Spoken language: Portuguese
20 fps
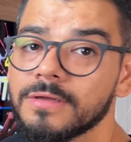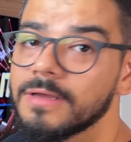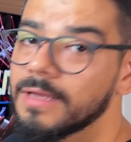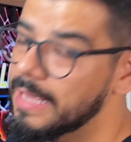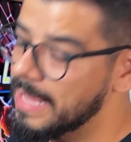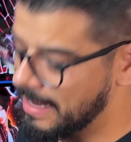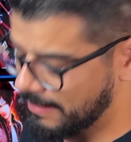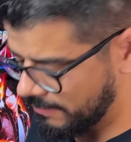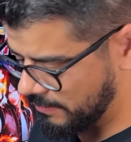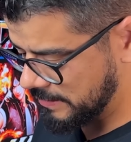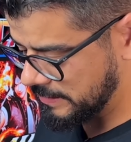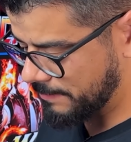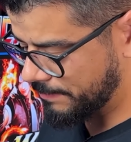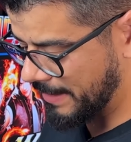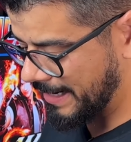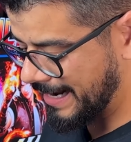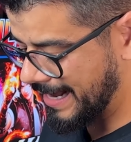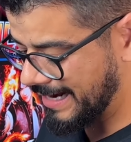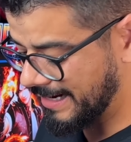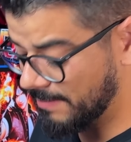é coisa
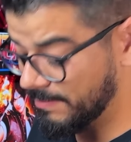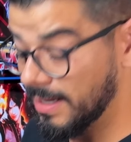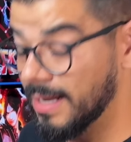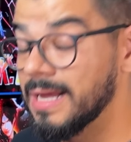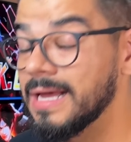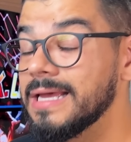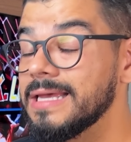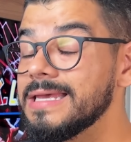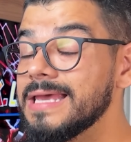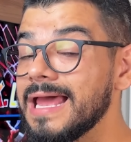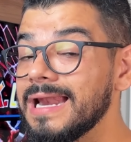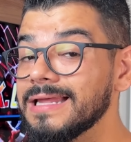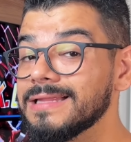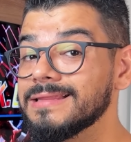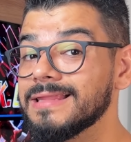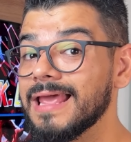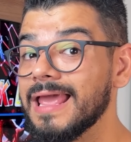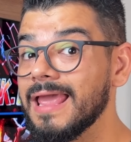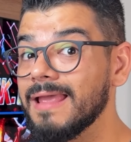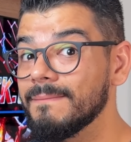pra caramba. E ele
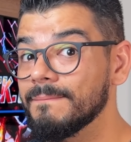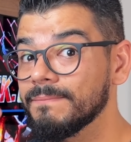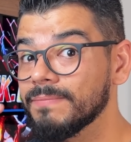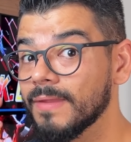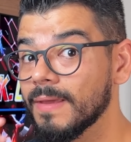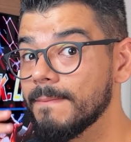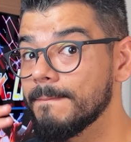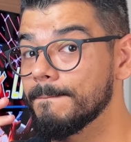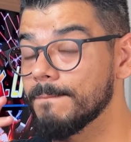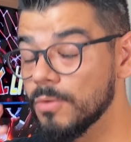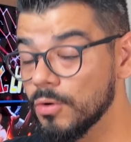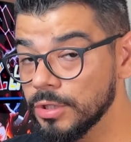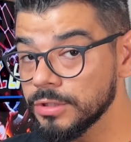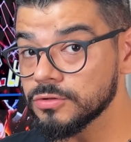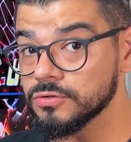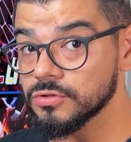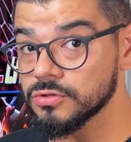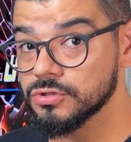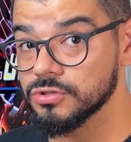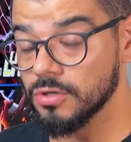tem
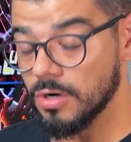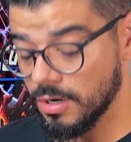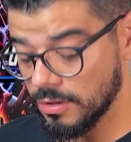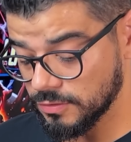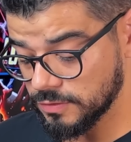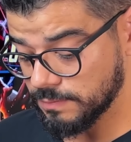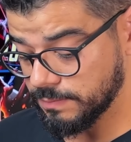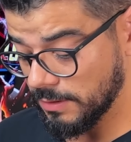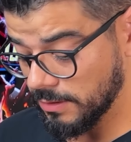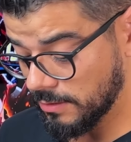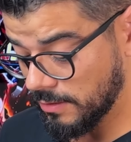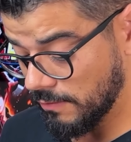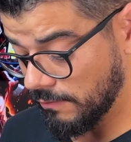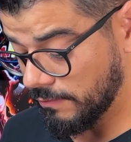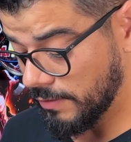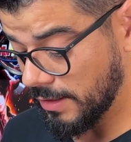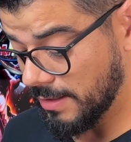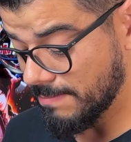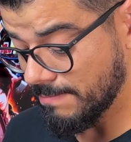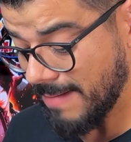muitos jogos, pelo que eu
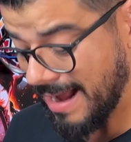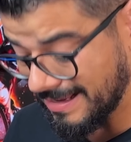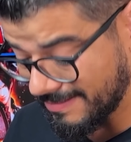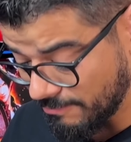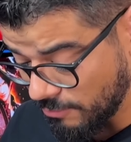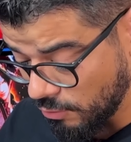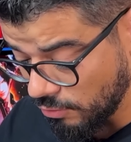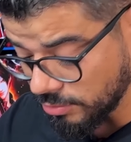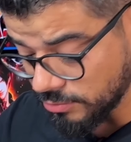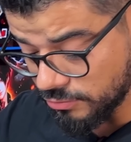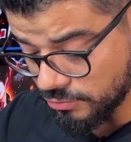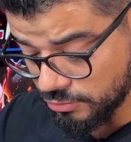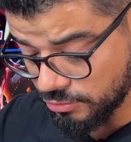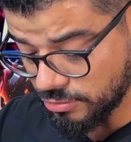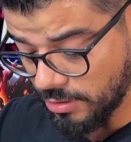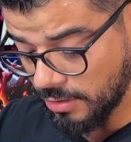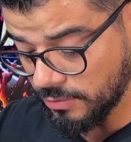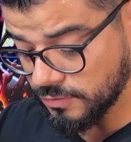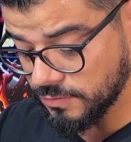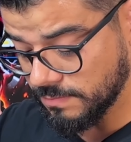vi aqui, mas muitos
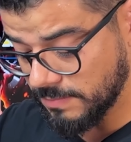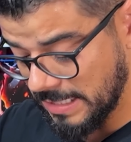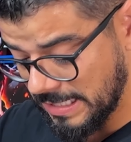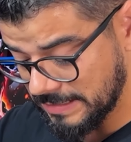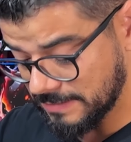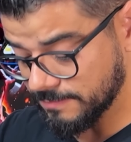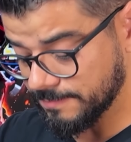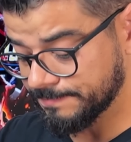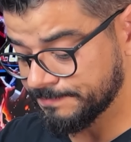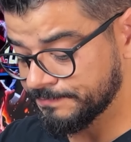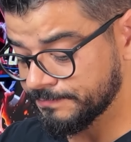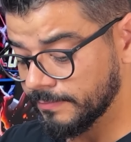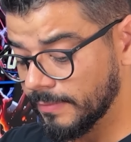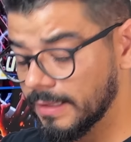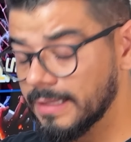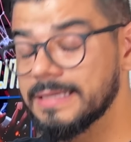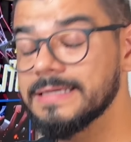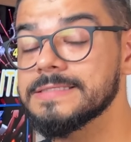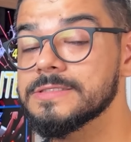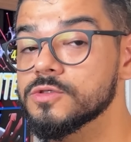jogos mesmo,
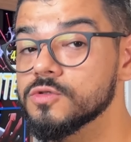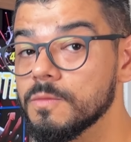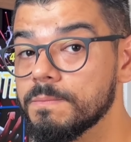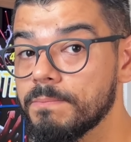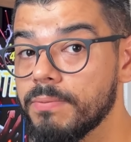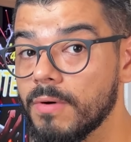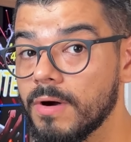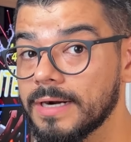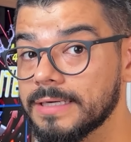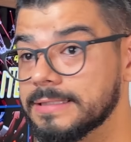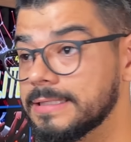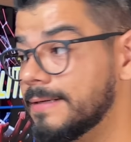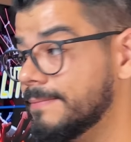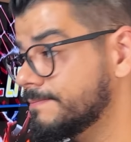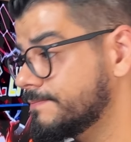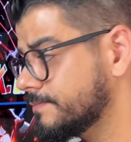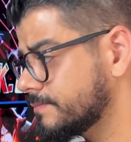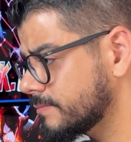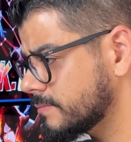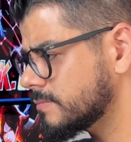que suporta
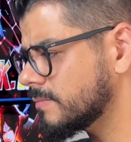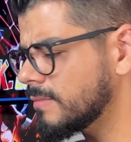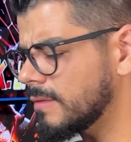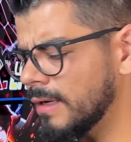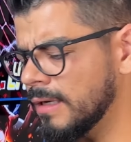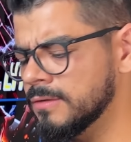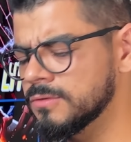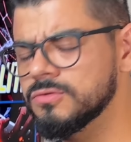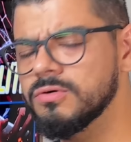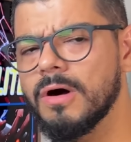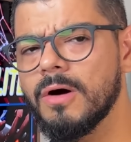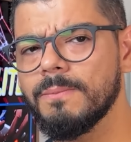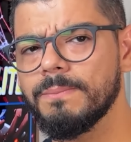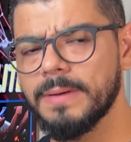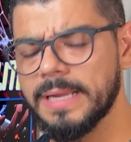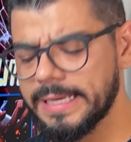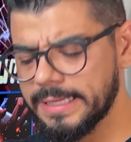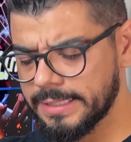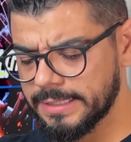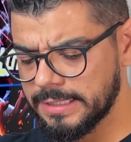dual
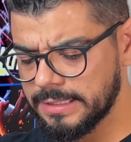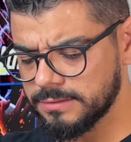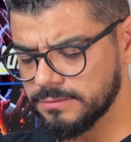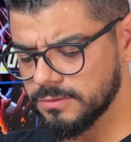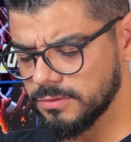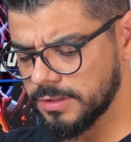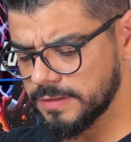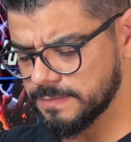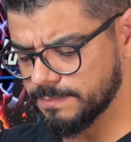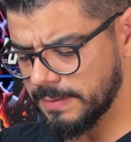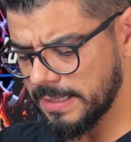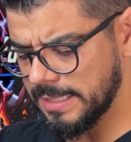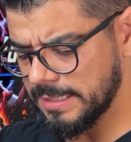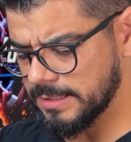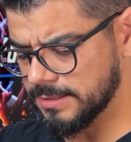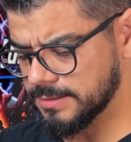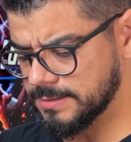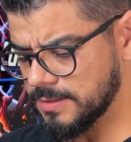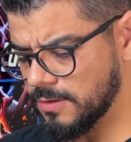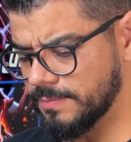player, né? Dois
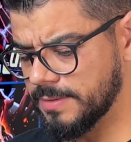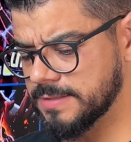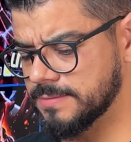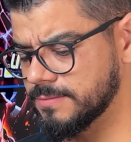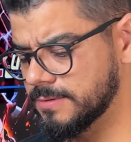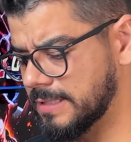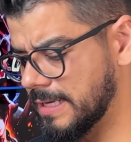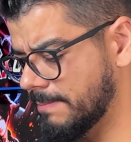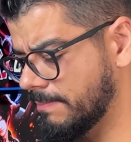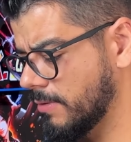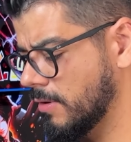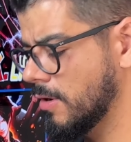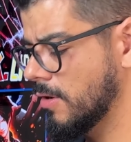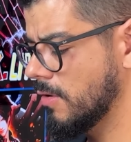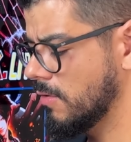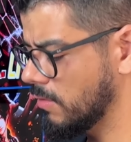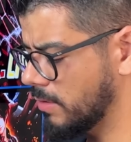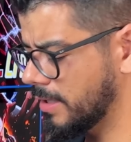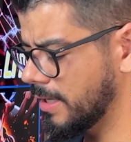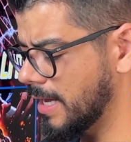players ao mesmo tempo.
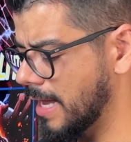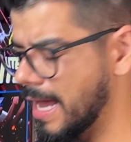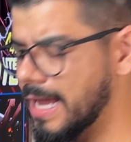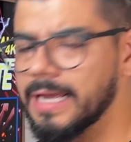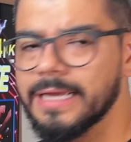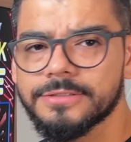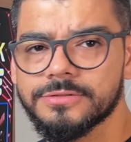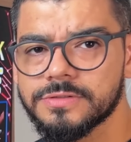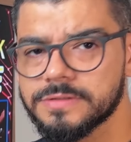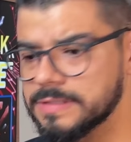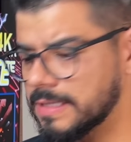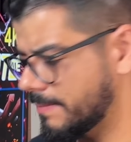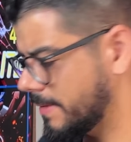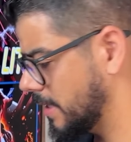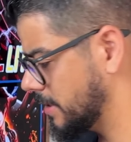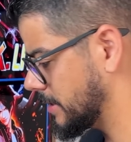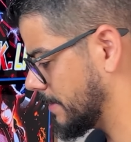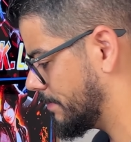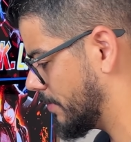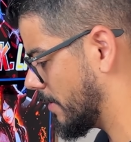O que é
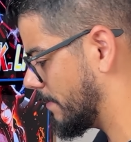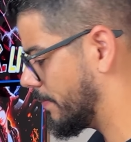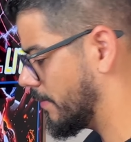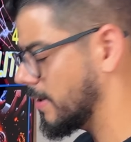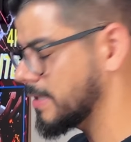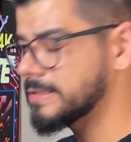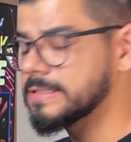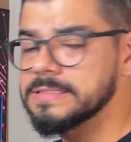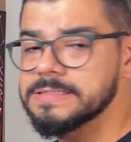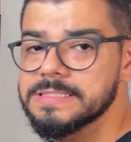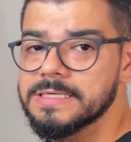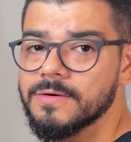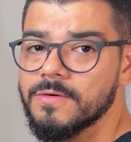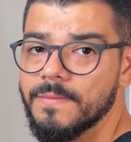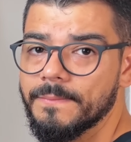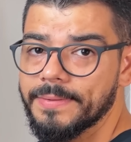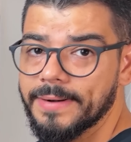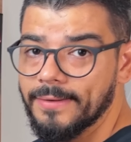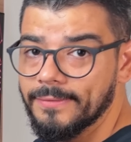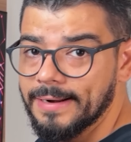justamente a proposta de você
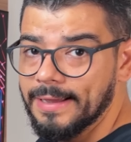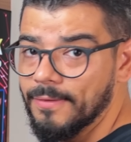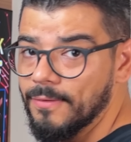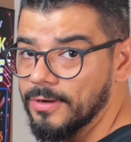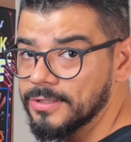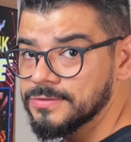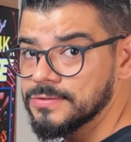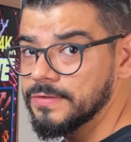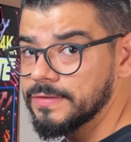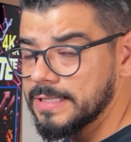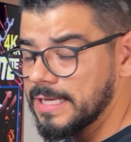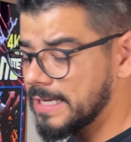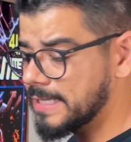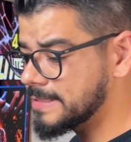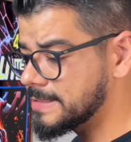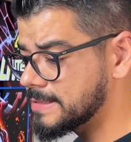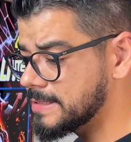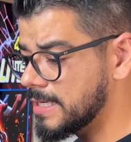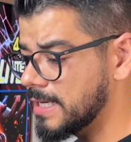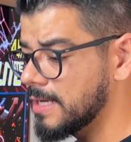comprar um negócio
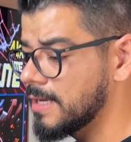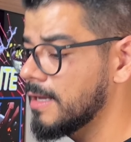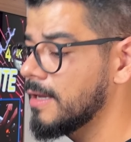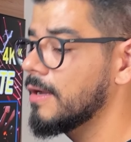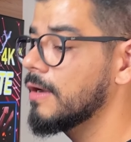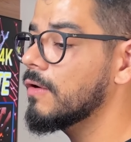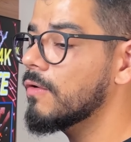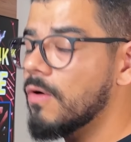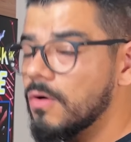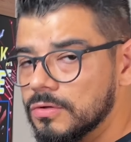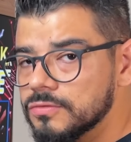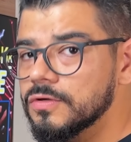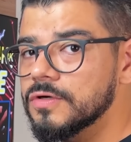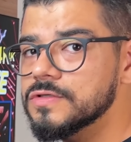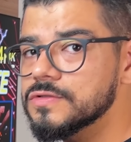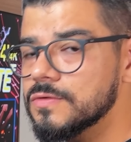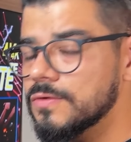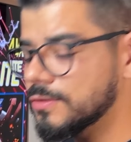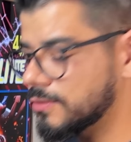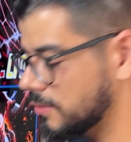desse com
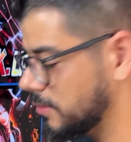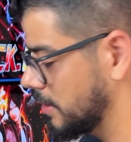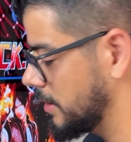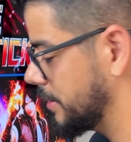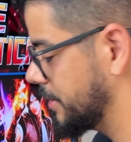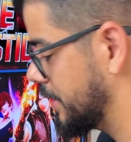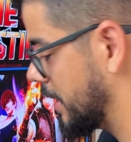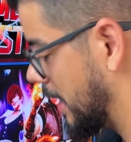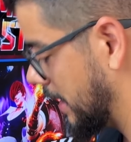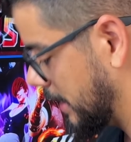dois controles já,